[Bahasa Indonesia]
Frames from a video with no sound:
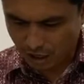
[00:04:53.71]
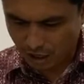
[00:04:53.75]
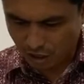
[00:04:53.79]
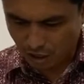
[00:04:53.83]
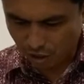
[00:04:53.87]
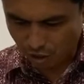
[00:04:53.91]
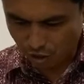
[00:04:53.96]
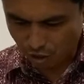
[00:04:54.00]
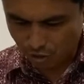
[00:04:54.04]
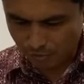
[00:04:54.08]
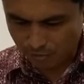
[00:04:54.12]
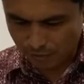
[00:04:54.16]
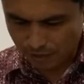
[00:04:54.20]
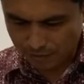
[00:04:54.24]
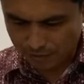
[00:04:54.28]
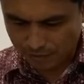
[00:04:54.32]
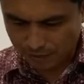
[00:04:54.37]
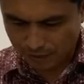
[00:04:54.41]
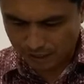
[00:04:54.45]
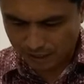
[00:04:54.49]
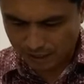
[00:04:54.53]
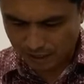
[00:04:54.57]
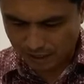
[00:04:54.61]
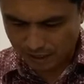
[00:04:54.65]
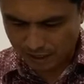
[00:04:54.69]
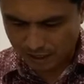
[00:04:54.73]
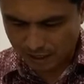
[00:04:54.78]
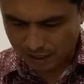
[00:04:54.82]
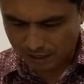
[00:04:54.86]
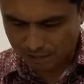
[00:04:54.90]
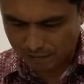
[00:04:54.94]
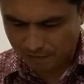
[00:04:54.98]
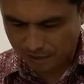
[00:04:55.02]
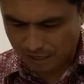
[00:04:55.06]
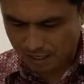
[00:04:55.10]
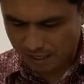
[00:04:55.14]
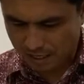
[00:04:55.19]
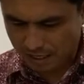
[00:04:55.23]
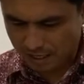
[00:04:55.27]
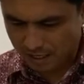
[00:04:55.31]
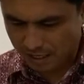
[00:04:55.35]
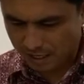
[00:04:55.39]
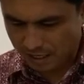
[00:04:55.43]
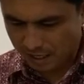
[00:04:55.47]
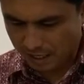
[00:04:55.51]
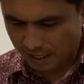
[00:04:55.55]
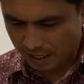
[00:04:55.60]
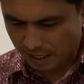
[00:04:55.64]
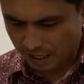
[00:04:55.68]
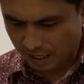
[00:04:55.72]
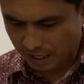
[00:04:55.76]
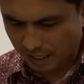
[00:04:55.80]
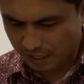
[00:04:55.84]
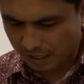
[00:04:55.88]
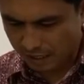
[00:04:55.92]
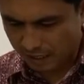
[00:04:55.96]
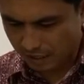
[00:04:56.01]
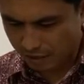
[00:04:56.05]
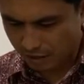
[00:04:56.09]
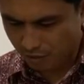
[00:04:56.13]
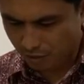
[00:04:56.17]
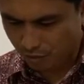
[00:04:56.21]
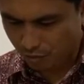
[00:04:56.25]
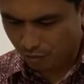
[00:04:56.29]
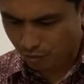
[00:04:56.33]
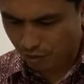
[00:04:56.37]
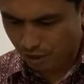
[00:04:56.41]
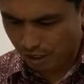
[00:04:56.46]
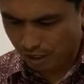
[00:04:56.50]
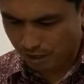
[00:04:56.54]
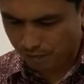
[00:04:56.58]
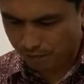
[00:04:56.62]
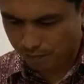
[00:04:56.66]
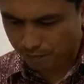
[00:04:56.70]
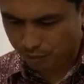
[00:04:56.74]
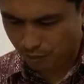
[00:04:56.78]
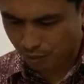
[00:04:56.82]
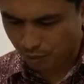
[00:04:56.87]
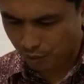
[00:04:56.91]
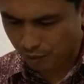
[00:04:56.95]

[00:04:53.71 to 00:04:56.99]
Roma pasal 5 ayat 21.